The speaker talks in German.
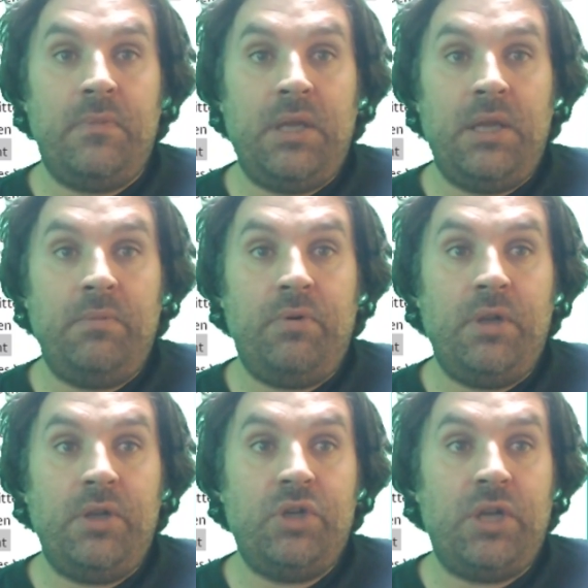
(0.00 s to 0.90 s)
den
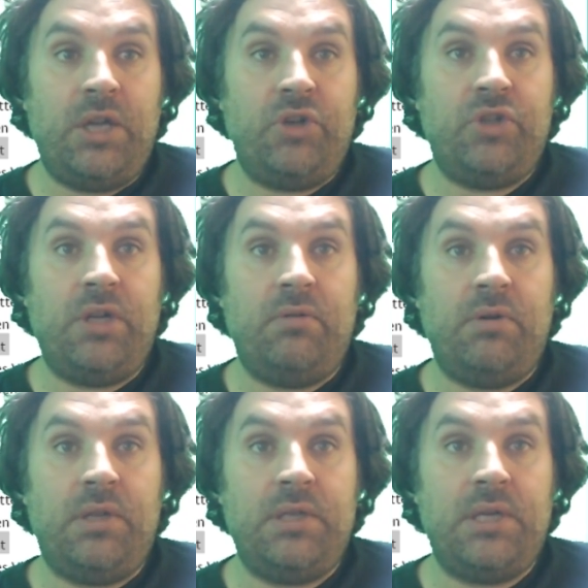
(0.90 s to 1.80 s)
politischen
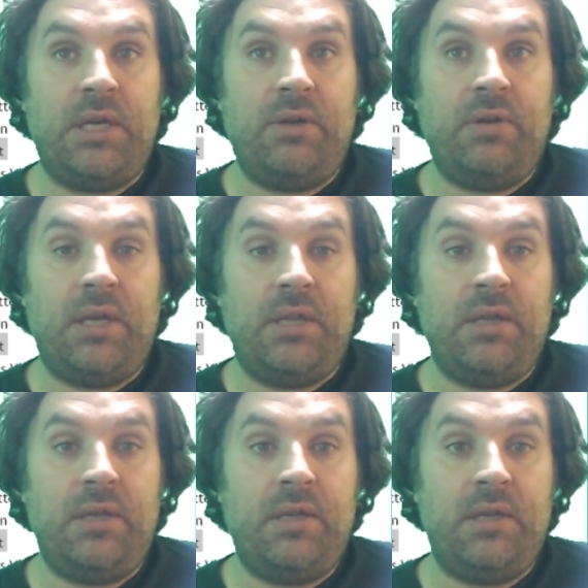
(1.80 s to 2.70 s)
Einstellungen des einen oder
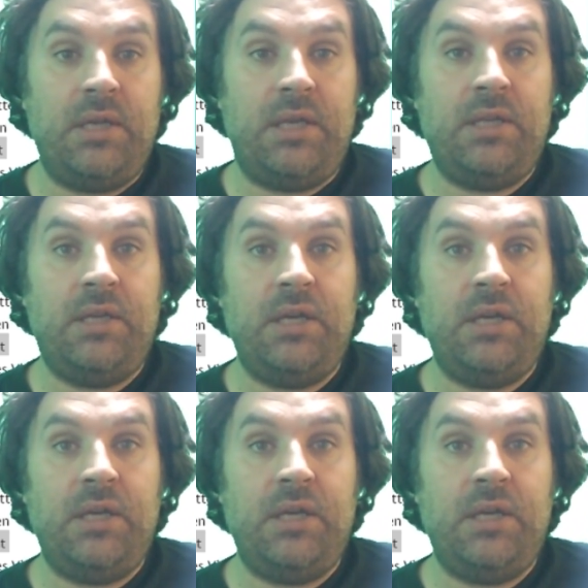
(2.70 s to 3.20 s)
anderen nicht